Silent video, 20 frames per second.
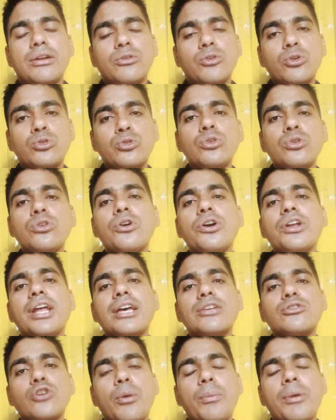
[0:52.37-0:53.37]
নতুন করে
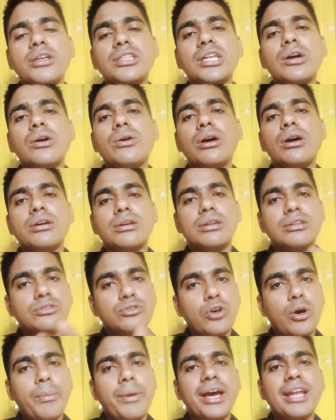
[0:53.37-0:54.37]
জমা দেওয়া
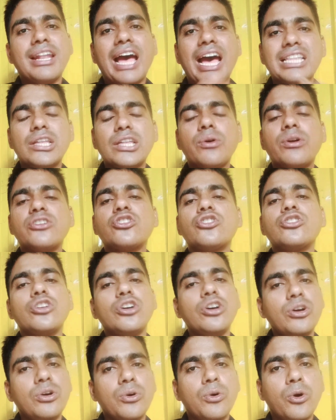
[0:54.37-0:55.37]
জমা না দেওয়ার জন্য
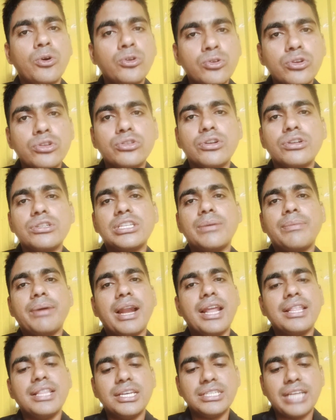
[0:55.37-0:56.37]
অনুরোধ করছে
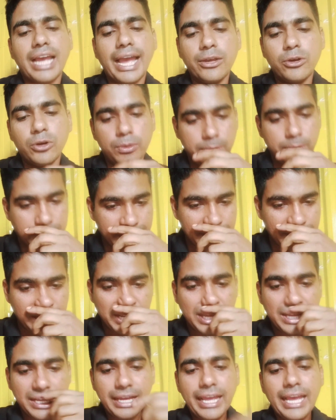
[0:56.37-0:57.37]
বাংলাদেশ হাইকমিশন
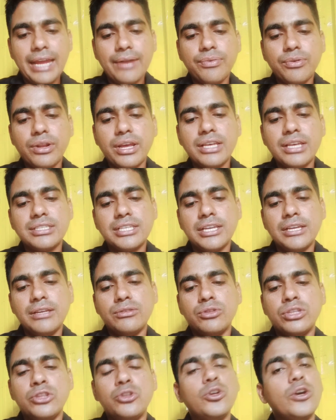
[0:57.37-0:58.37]
এরপরে আছে
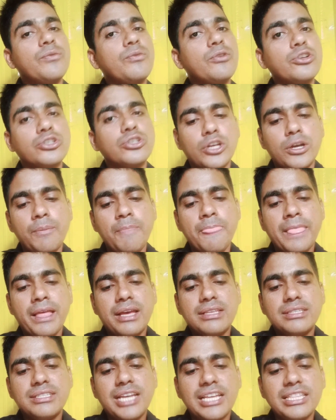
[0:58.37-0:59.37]
দ্বিতীয় প্রশ্ন
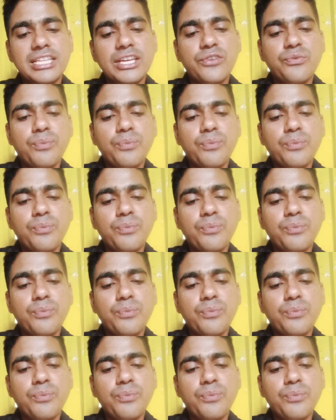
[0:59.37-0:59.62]
যাদের